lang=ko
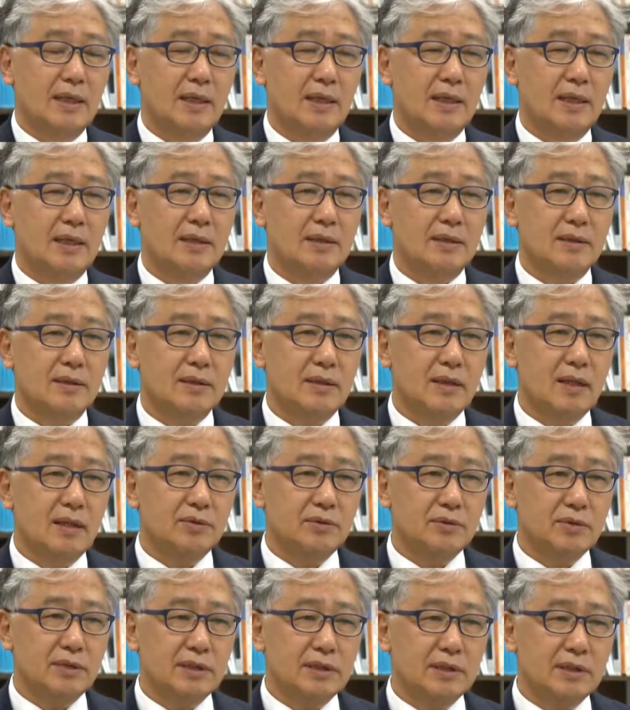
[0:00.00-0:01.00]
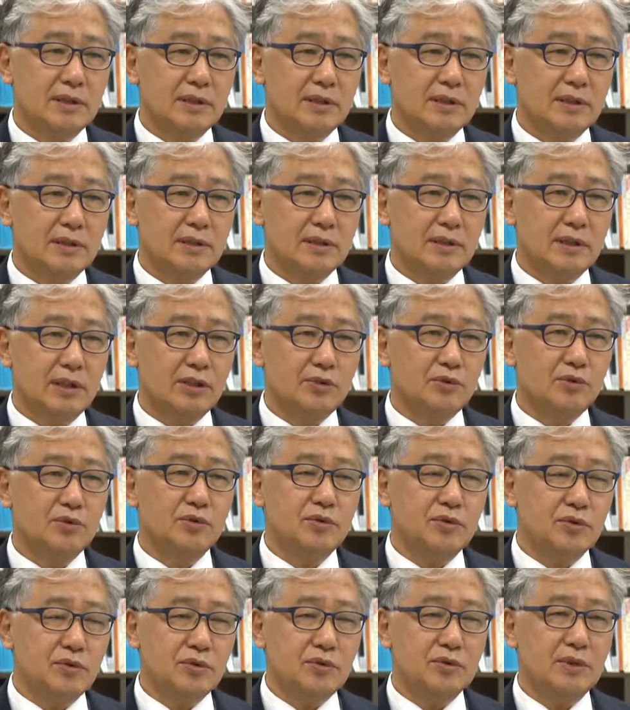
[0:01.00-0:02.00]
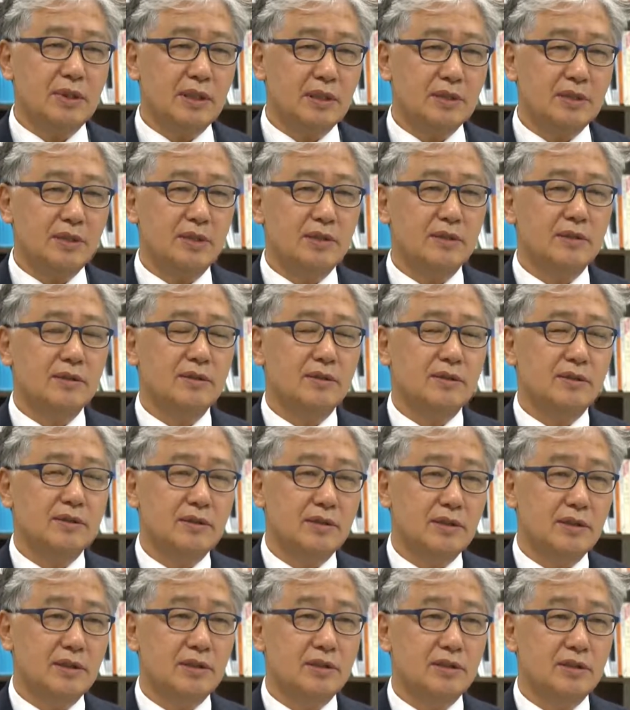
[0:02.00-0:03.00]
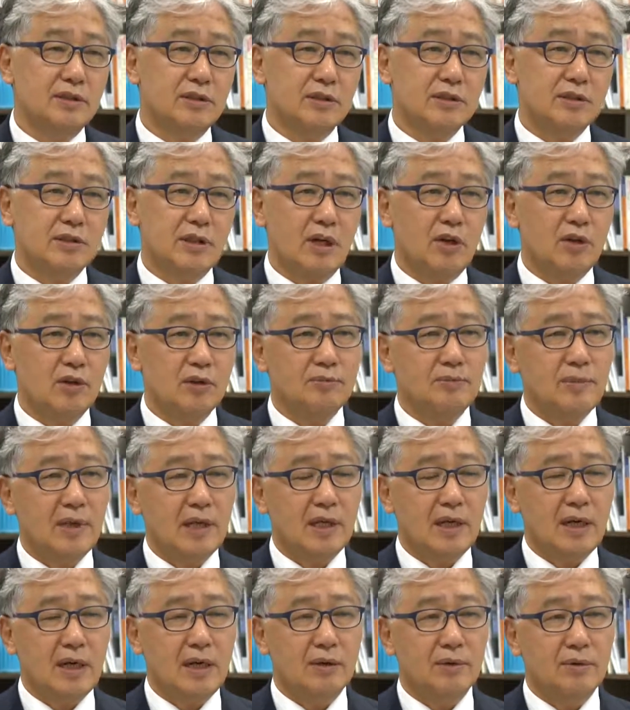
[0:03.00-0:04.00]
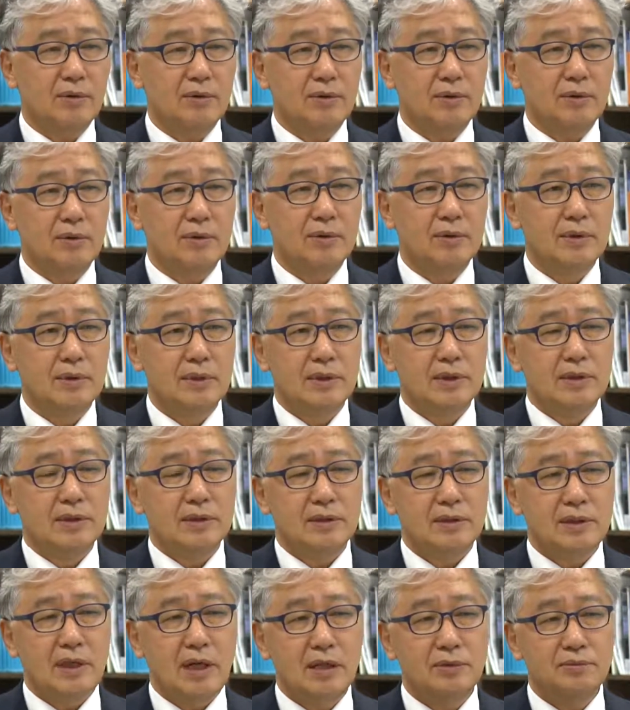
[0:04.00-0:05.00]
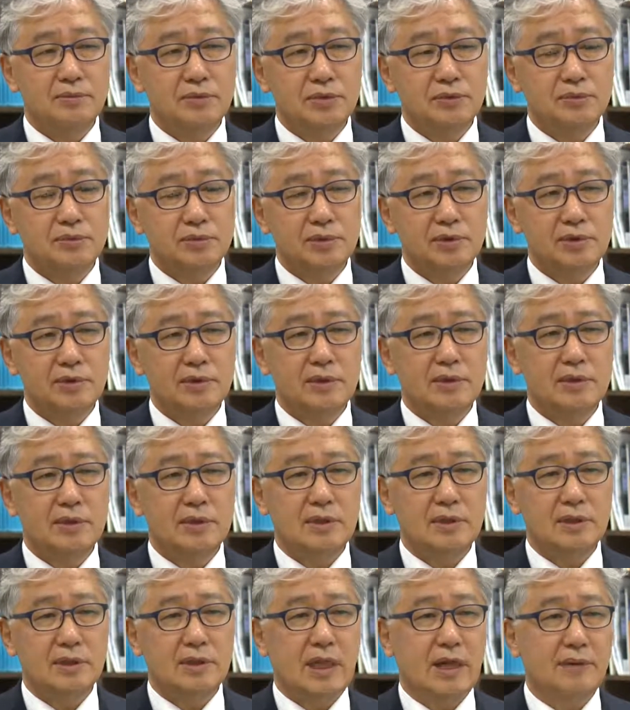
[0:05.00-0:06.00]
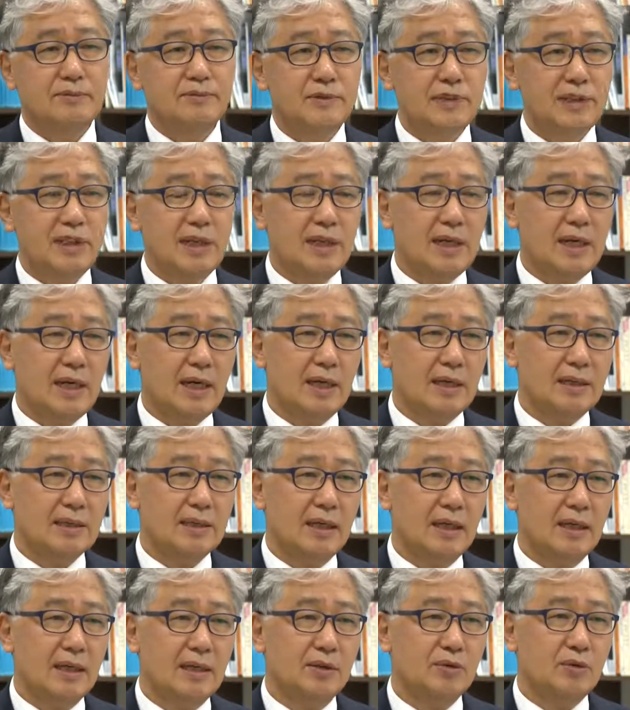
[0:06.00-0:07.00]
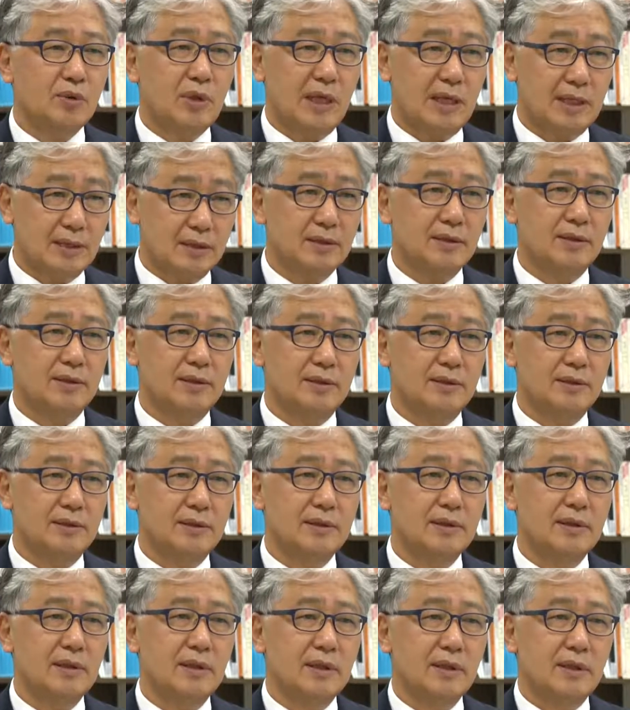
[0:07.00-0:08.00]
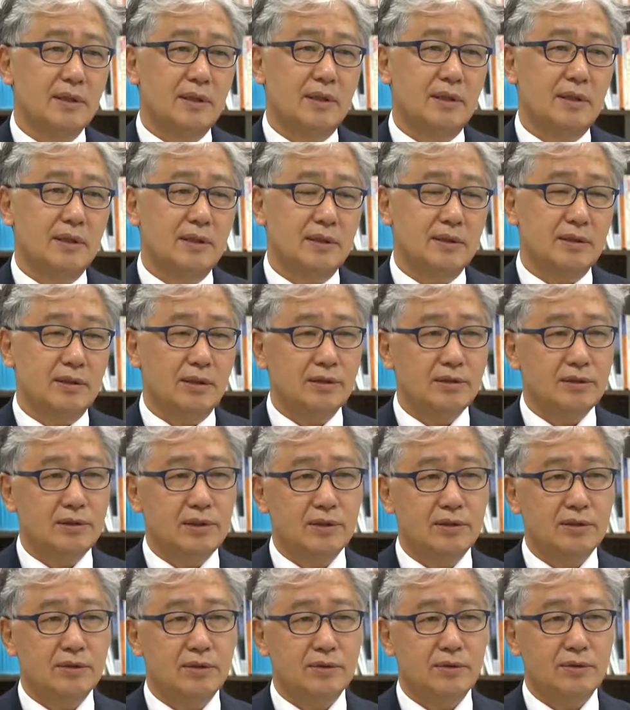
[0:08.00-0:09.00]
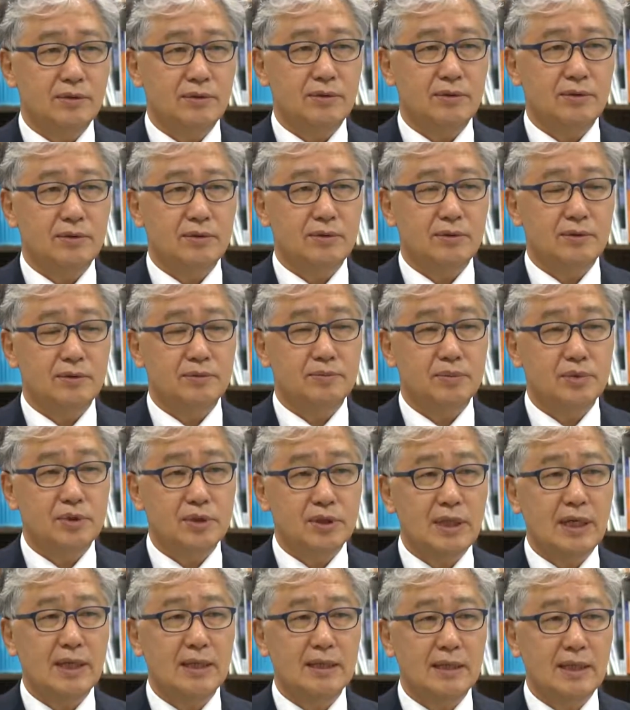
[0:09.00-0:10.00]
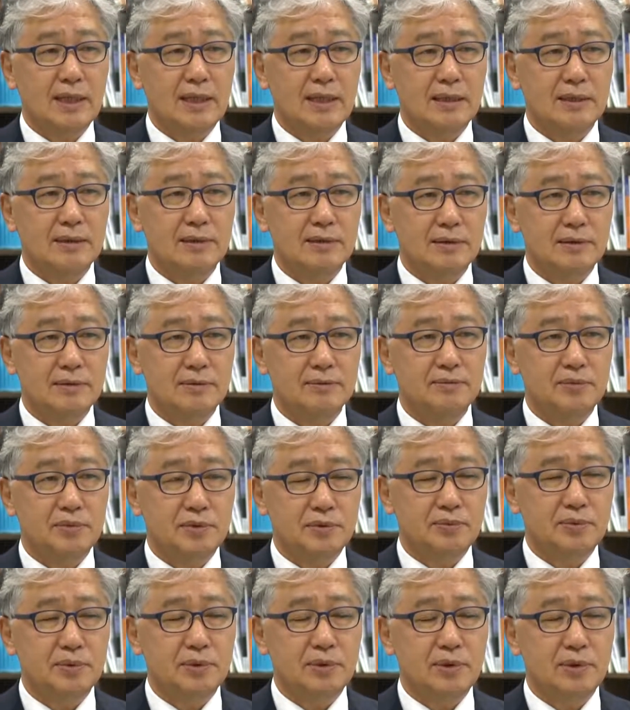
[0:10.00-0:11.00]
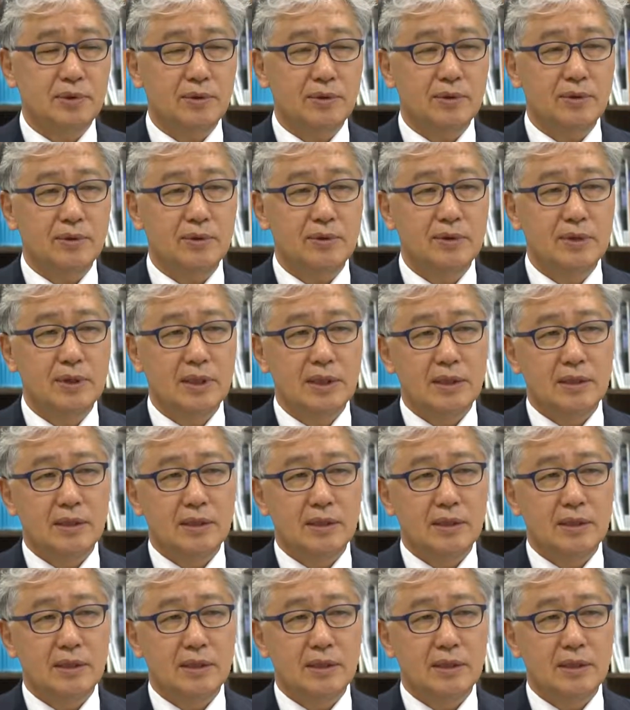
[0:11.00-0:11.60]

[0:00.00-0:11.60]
예, 그러나 우리 제주의 그런 어떤 인적 자원만 갖고 그러한 부분을 담지해 나간다라고 하는 것은 예, 현실적으로 어, 불가능한 부분이고